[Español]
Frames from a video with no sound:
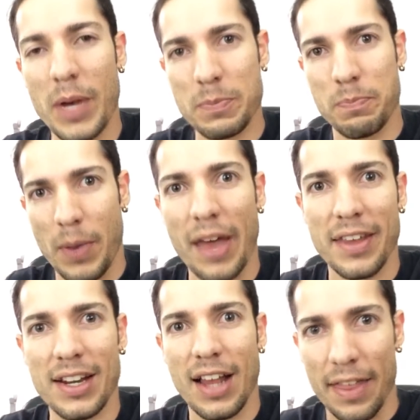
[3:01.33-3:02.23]
más
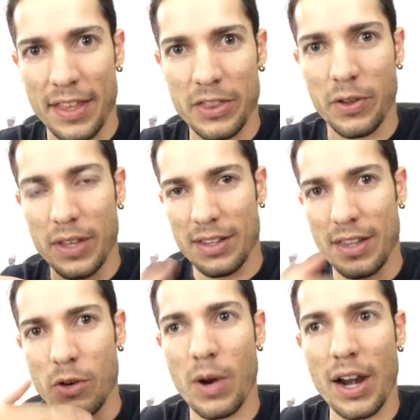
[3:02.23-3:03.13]
padre adentro del,
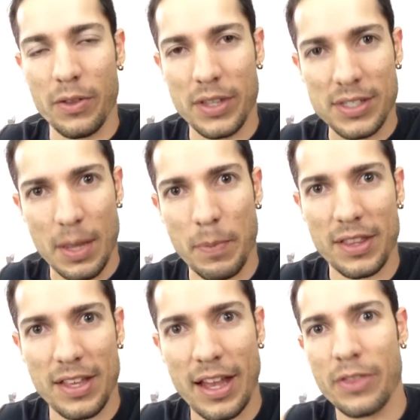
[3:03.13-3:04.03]
lugar donde está
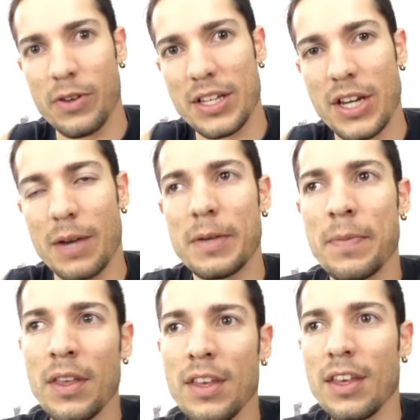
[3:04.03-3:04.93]
practicando la chava.
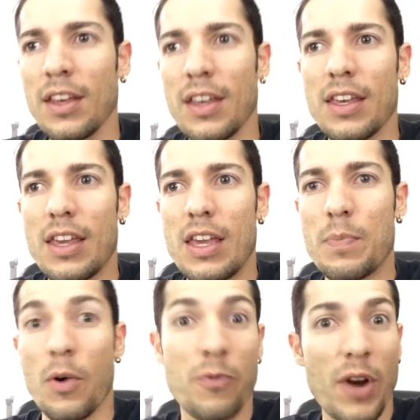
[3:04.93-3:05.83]
Y
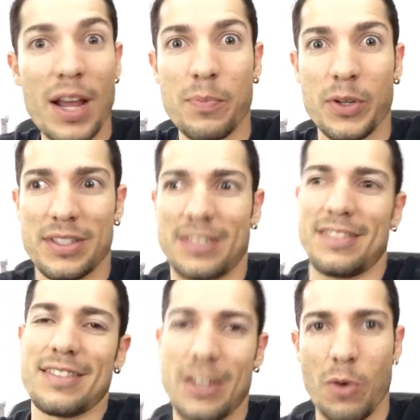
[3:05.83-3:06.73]
por fuera, pues
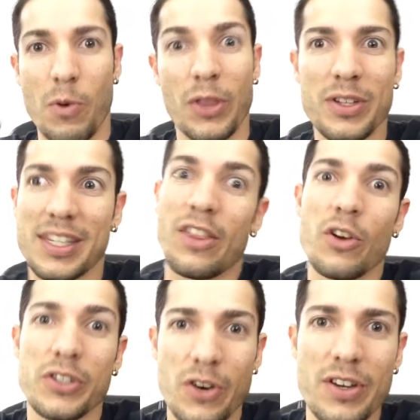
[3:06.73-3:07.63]
lo bueno es que
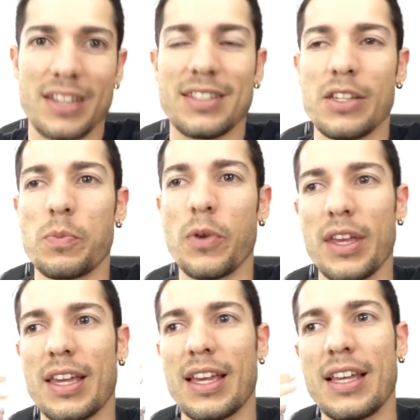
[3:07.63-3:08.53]
no se oye. Se
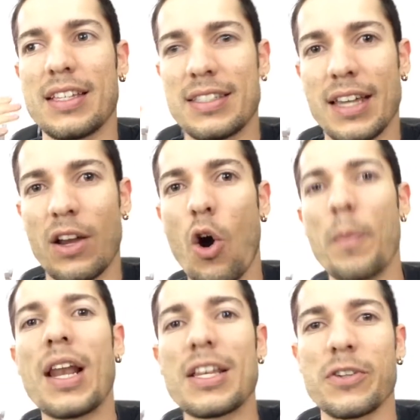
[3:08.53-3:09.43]
supone que se
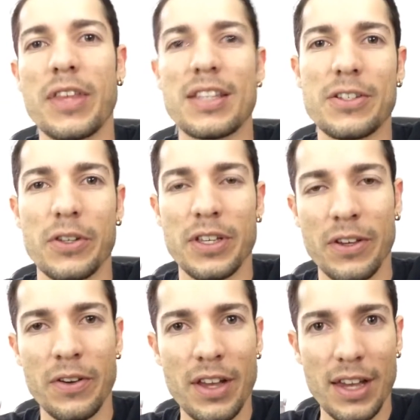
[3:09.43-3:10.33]
come las ondas de
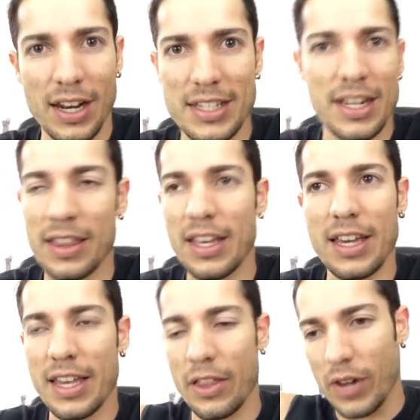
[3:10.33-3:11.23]
sonido, el aislante,
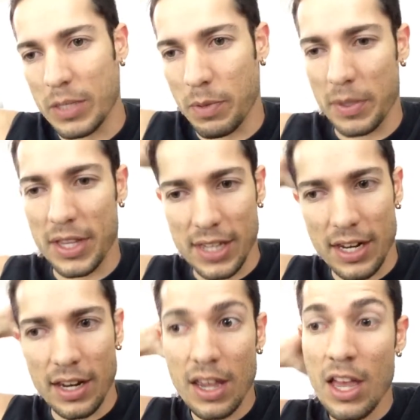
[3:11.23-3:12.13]
y ya no las permite
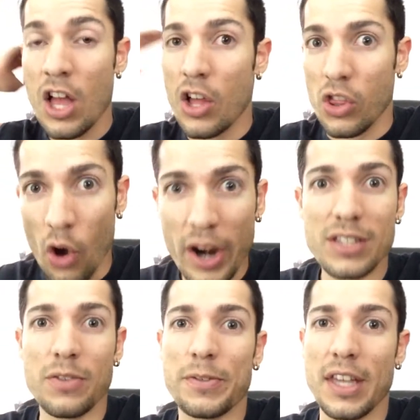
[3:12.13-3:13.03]
salir. No era
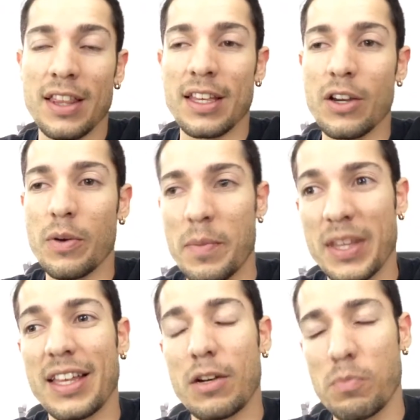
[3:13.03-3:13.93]
suficiente,
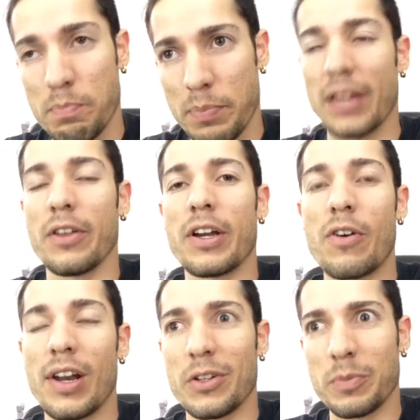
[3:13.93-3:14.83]
obviamente era un piano de
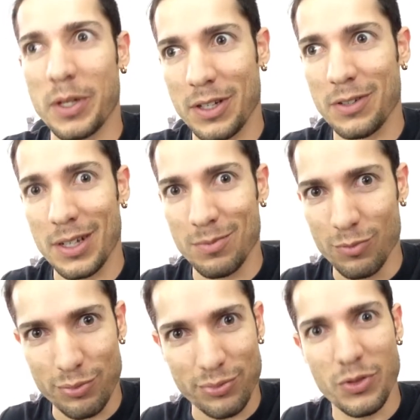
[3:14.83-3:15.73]
cola, los pianos de cola
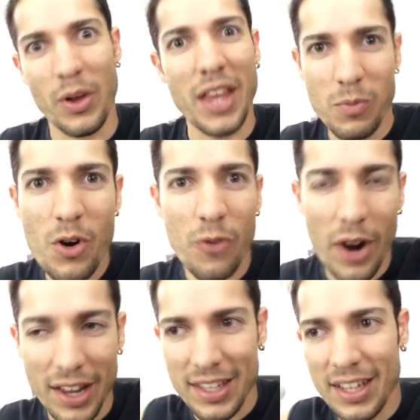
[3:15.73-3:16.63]
suenan muy
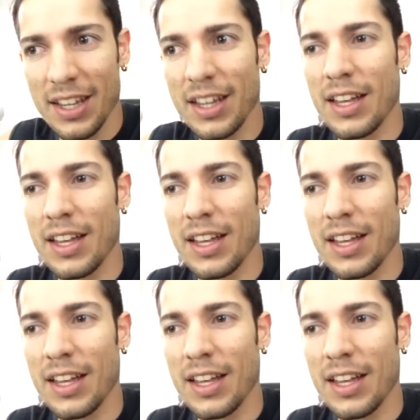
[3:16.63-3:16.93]
fuerte.